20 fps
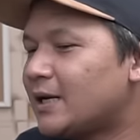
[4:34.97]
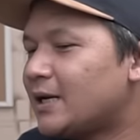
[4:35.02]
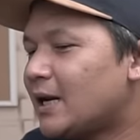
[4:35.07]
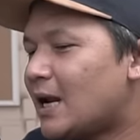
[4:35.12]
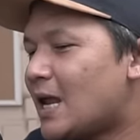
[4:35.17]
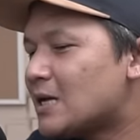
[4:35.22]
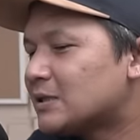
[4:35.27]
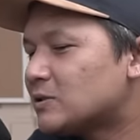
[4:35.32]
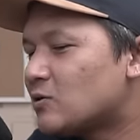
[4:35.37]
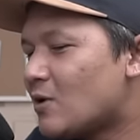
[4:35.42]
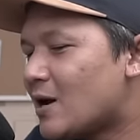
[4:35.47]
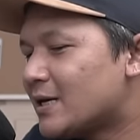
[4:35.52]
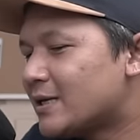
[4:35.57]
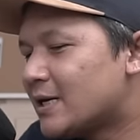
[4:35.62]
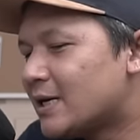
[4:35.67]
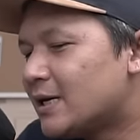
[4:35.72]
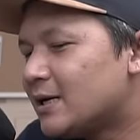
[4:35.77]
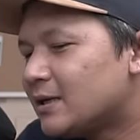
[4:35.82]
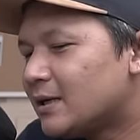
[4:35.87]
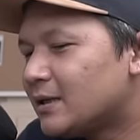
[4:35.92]
jadi langsung
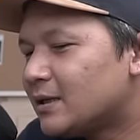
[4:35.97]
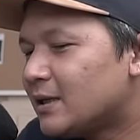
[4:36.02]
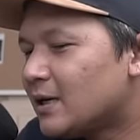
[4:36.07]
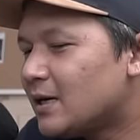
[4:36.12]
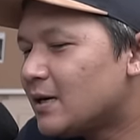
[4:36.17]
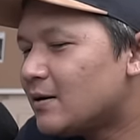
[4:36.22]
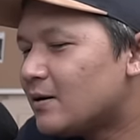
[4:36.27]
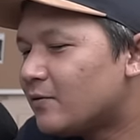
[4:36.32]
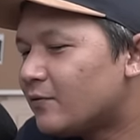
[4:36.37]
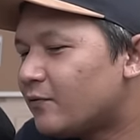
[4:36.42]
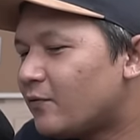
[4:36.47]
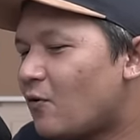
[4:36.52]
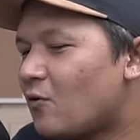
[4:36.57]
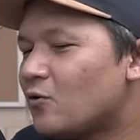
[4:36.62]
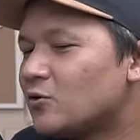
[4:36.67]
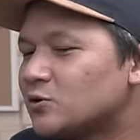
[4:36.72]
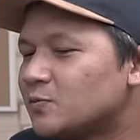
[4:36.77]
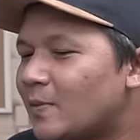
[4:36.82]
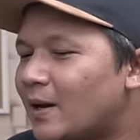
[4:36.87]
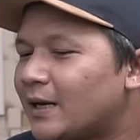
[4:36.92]
aja kita
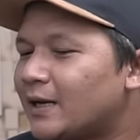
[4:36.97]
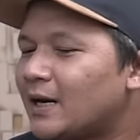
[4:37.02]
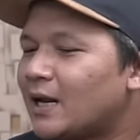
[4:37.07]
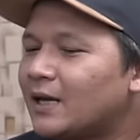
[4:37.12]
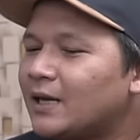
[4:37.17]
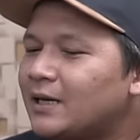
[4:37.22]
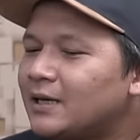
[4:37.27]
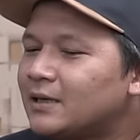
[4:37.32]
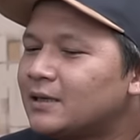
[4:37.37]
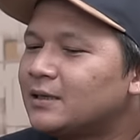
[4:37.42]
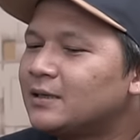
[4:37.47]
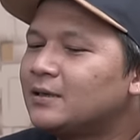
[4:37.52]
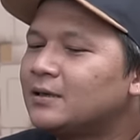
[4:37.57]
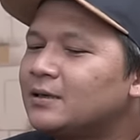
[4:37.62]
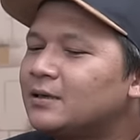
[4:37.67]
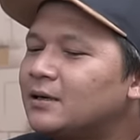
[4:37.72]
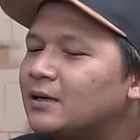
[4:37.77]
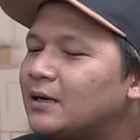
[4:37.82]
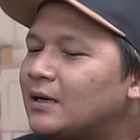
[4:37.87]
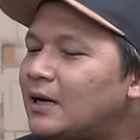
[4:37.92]
fokus balik lagi
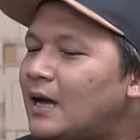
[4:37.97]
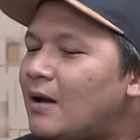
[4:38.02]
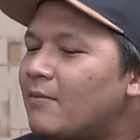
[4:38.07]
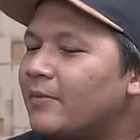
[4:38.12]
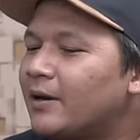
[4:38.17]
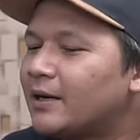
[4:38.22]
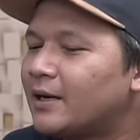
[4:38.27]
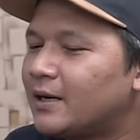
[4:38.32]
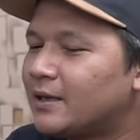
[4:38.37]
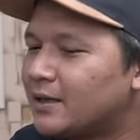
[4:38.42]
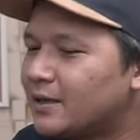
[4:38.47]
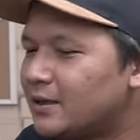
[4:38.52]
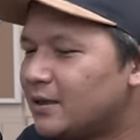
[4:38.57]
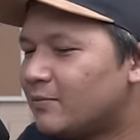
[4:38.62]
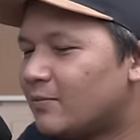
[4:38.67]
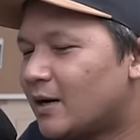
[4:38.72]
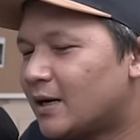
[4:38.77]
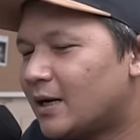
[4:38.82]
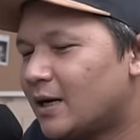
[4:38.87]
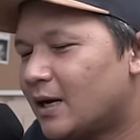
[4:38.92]
ke kameranya di
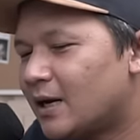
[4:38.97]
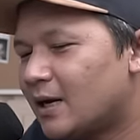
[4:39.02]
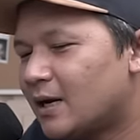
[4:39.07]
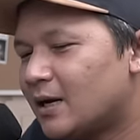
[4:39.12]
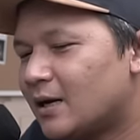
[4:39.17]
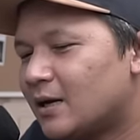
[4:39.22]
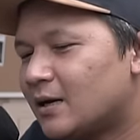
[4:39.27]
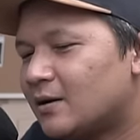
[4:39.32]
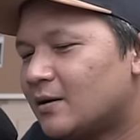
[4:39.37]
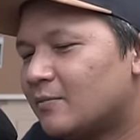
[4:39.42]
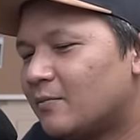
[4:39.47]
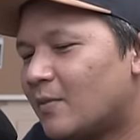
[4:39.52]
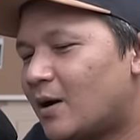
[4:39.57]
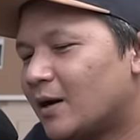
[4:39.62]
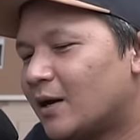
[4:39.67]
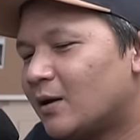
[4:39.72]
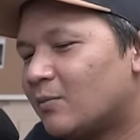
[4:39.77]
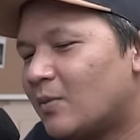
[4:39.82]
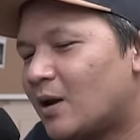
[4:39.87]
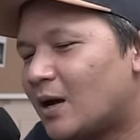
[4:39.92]
mana
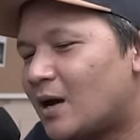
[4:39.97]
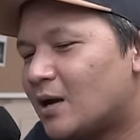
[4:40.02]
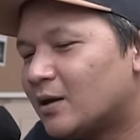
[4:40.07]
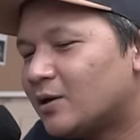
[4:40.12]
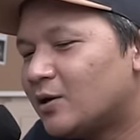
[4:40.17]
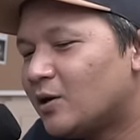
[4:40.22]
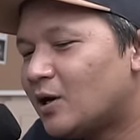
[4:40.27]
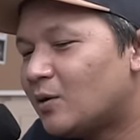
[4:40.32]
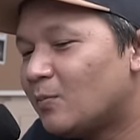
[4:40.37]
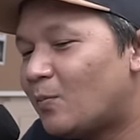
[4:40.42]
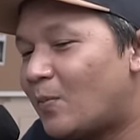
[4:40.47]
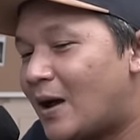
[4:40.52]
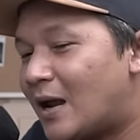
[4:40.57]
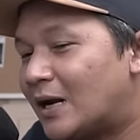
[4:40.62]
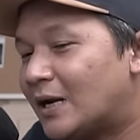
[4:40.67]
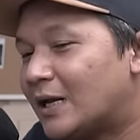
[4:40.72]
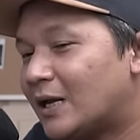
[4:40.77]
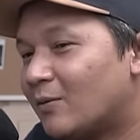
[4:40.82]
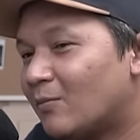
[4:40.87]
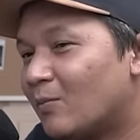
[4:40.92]
bagian belakang ini kan
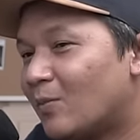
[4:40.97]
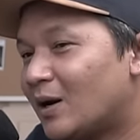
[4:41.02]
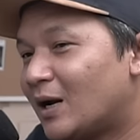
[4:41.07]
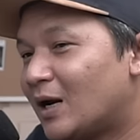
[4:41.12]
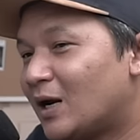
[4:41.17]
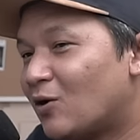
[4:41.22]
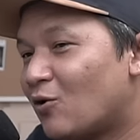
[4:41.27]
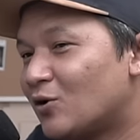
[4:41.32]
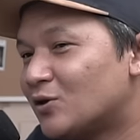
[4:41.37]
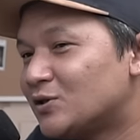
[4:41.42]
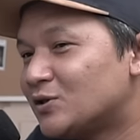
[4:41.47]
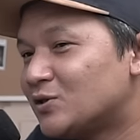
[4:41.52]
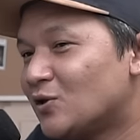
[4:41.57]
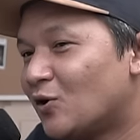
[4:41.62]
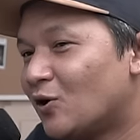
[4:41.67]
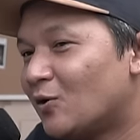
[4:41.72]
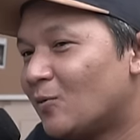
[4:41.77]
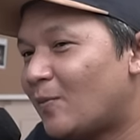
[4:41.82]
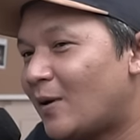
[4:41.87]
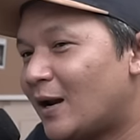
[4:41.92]
paling
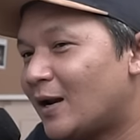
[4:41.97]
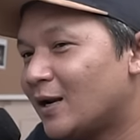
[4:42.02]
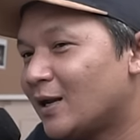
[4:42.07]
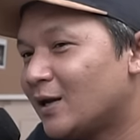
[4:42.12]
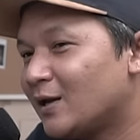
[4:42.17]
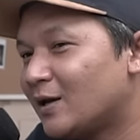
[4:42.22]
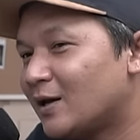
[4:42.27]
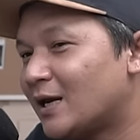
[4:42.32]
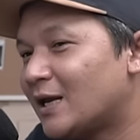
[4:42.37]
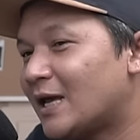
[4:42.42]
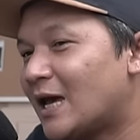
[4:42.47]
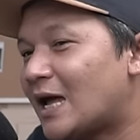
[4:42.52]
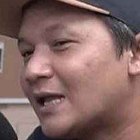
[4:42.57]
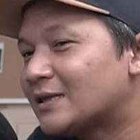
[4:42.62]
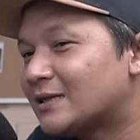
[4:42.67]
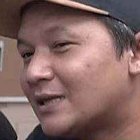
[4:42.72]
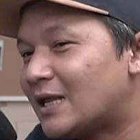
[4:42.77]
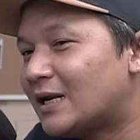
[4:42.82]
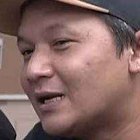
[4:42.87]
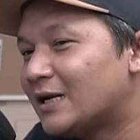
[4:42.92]
menonjol, paling
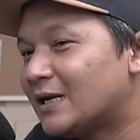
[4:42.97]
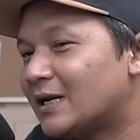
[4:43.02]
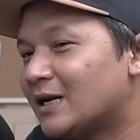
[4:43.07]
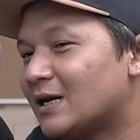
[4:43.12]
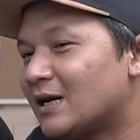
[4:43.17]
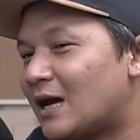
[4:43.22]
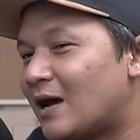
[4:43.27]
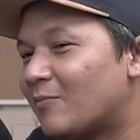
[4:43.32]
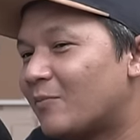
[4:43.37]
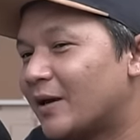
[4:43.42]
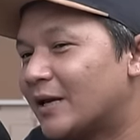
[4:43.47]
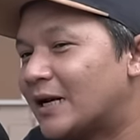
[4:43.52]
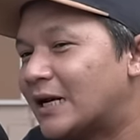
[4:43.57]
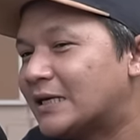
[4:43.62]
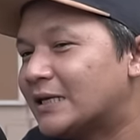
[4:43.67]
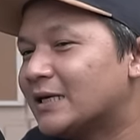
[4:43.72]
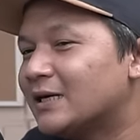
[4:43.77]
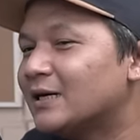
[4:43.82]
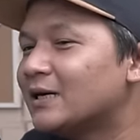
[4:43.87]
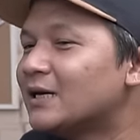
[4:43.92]
kelihatan nih ya
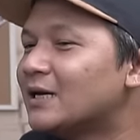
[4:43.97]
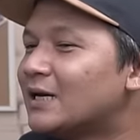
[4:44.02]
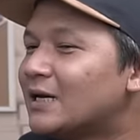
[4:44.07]
kameranya.